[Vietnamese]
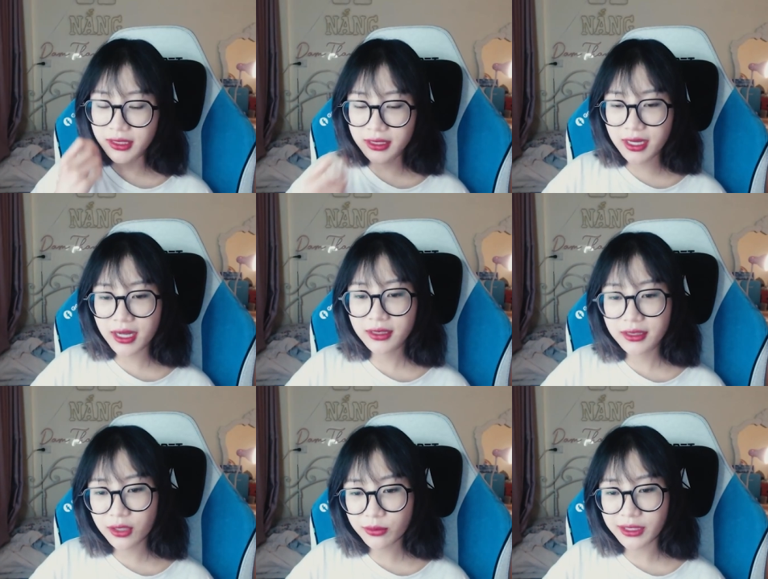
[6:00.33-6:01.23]
chị à,
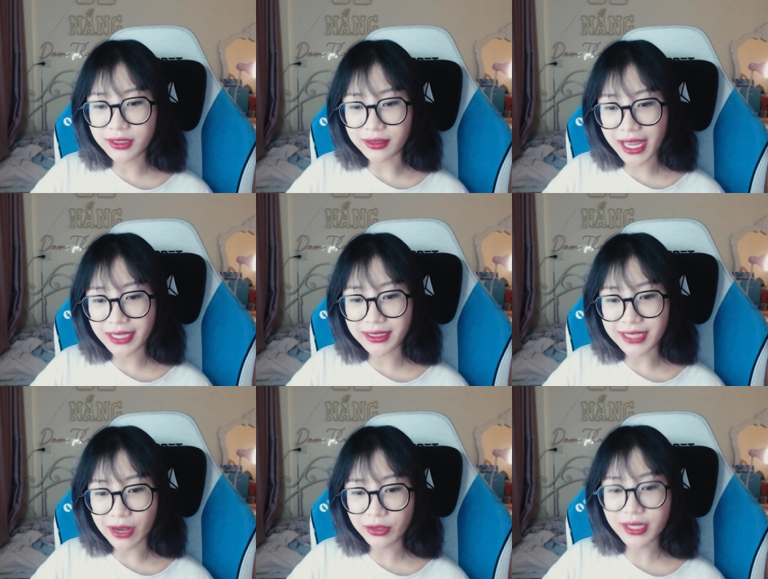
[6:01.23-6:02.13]
từ lúc chị trưởng thành
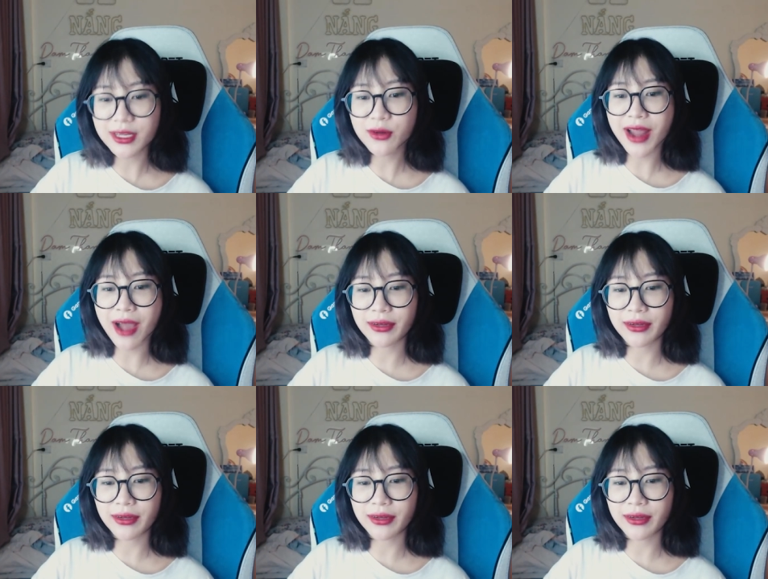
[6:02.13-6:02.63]
chị chả có tình yêu nào